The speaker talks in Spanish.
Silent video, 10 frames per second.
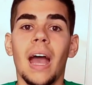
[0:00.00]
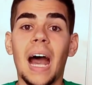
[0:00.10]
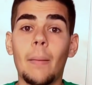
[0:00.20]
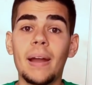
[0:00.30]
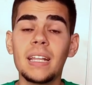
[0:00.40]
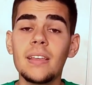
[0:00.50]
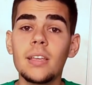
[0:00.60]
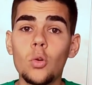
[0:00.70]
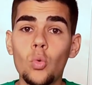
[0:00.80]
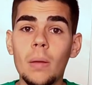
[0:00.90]
Aparte de
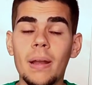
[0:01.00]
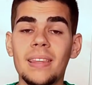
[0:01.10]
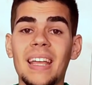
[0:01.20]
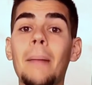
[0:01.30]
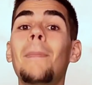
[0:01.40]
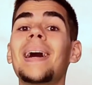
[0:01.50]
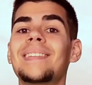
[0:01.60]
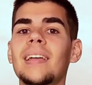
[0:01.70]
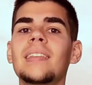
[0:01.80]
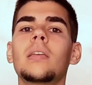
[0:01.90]
ser una práctica
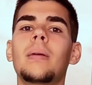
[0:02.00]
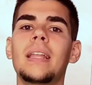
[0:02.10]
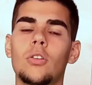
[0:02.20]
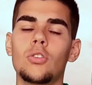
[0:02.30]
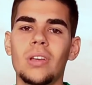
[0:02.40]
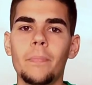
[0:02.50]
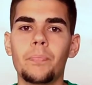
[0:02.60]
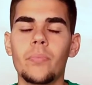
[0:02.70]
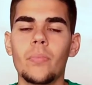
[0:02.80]
bastante peligrosa,